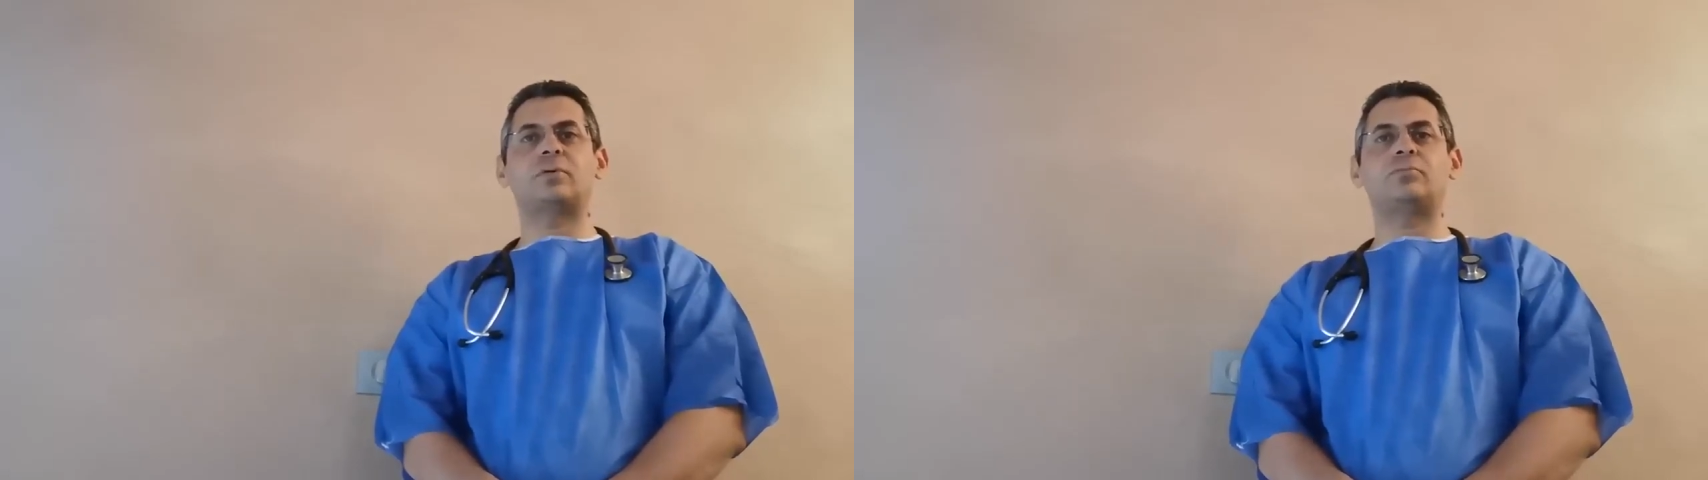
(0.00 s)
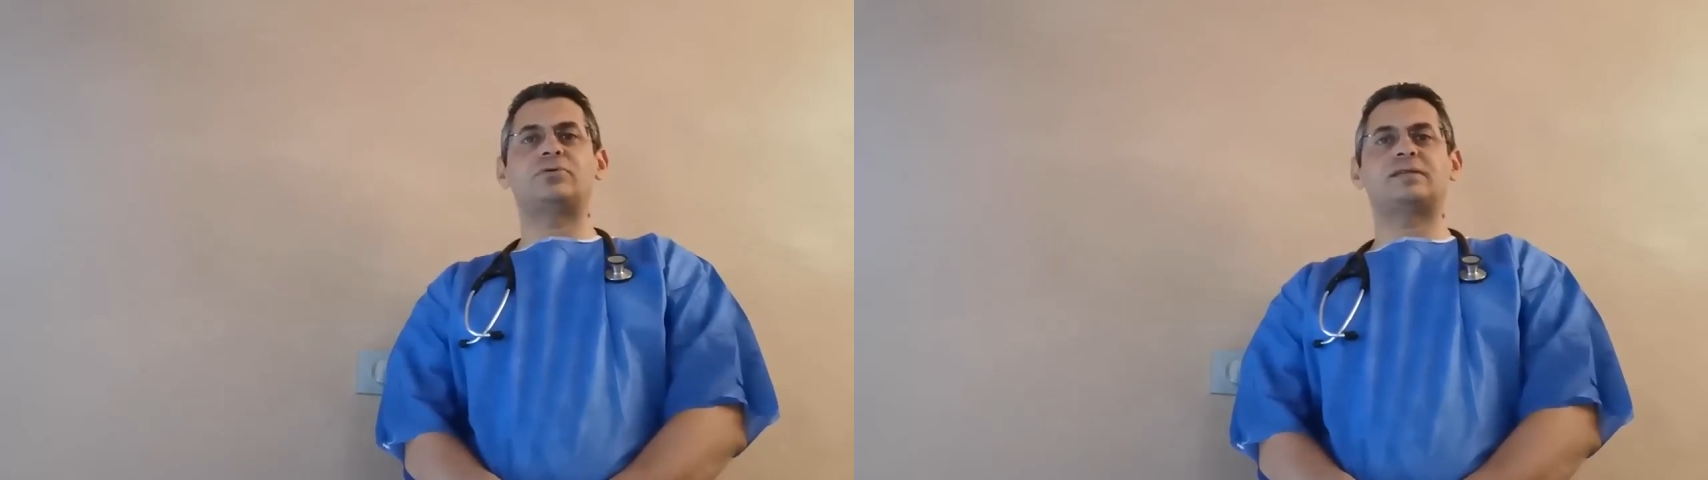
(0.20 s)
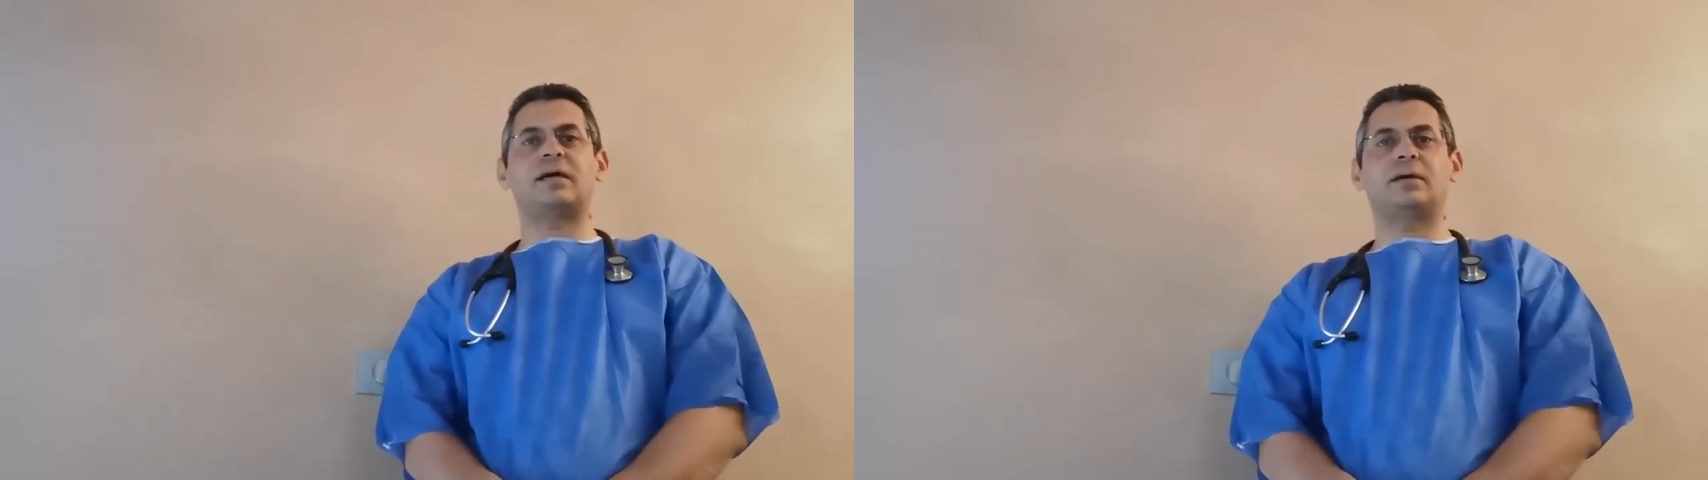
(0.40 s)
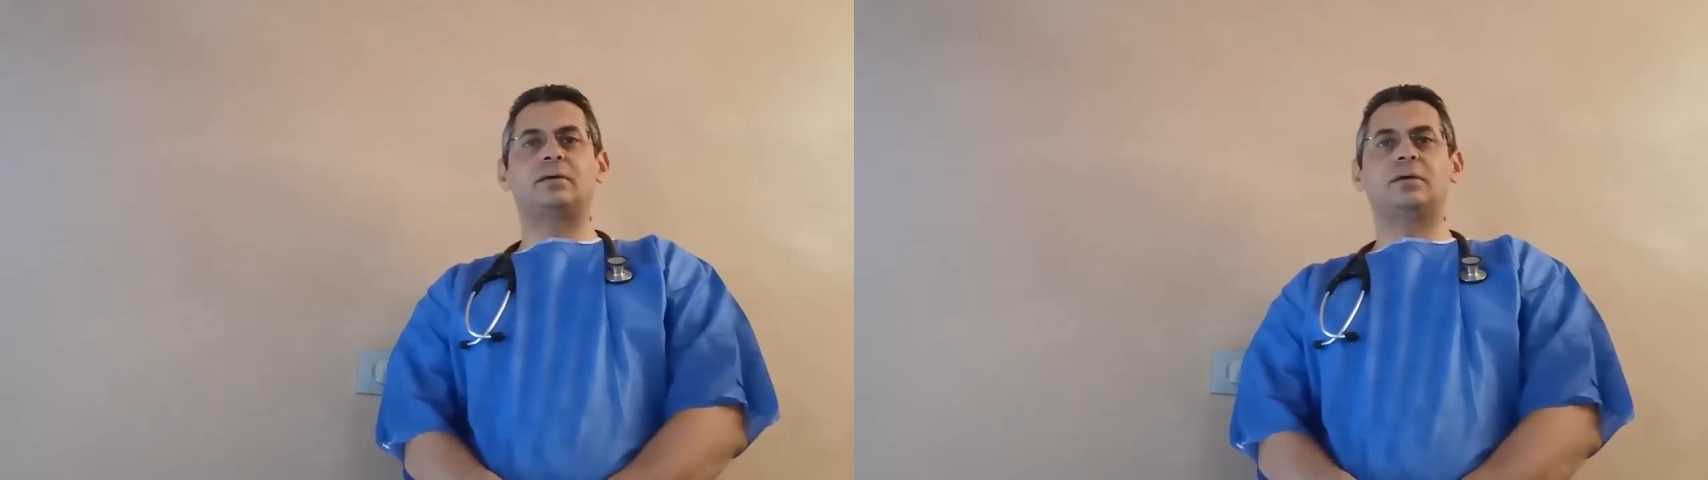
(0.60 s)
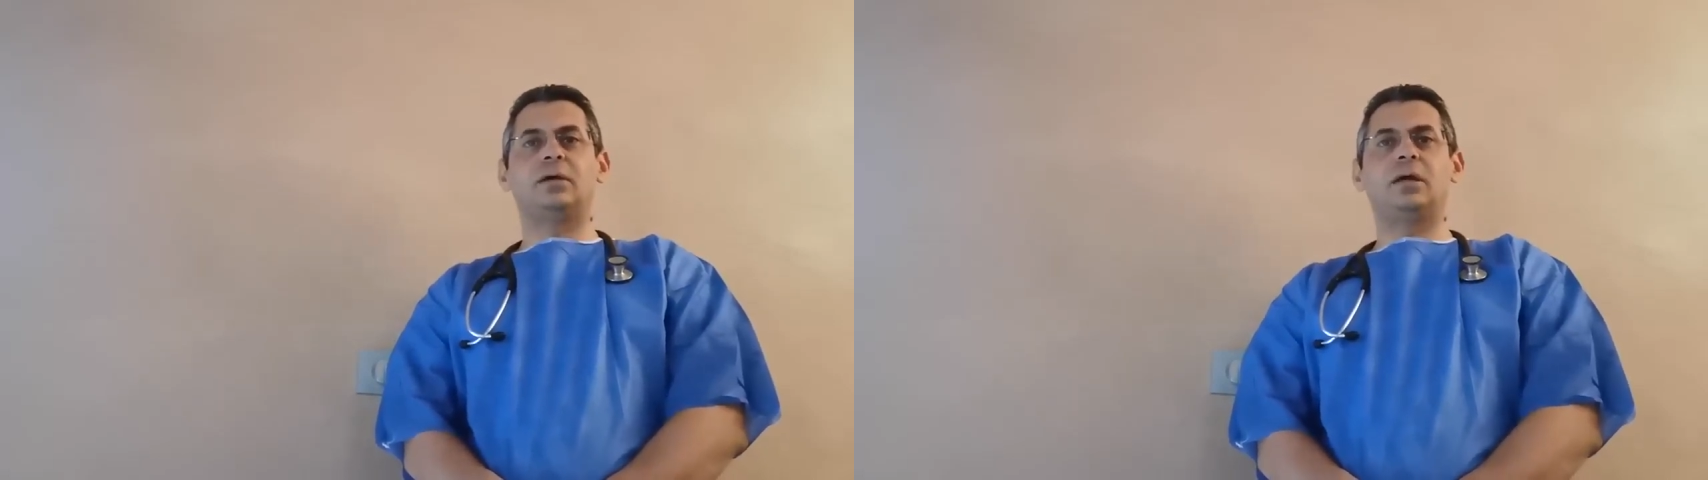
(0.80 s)
au
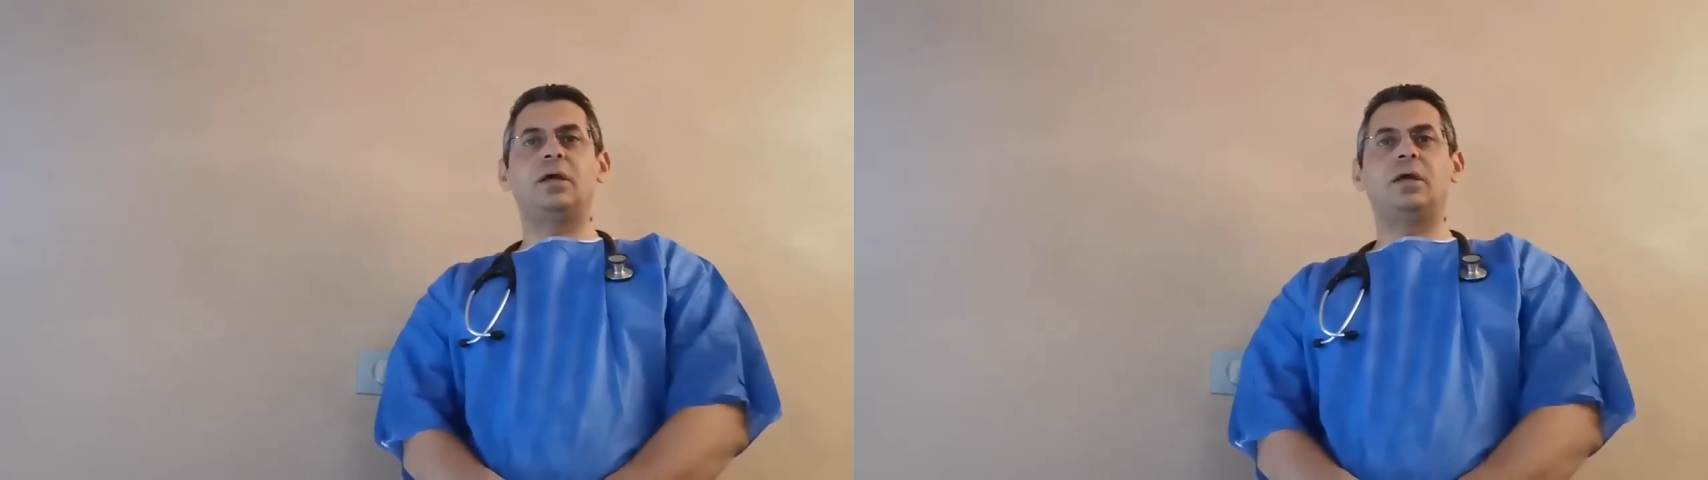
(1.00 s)
samboussa,